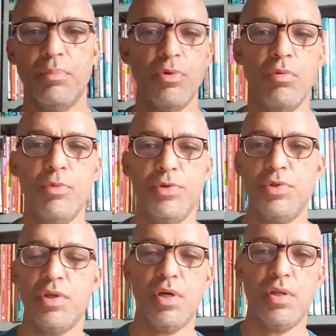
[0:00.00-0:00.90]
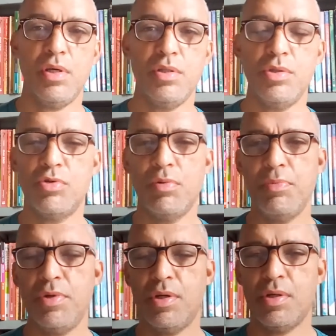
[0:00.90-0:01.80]
por muitos canais de
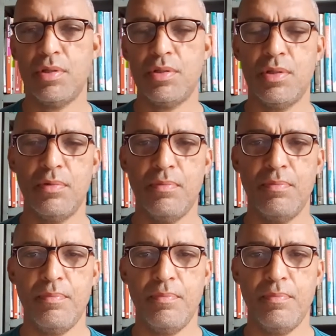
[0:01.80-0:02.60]
comunicação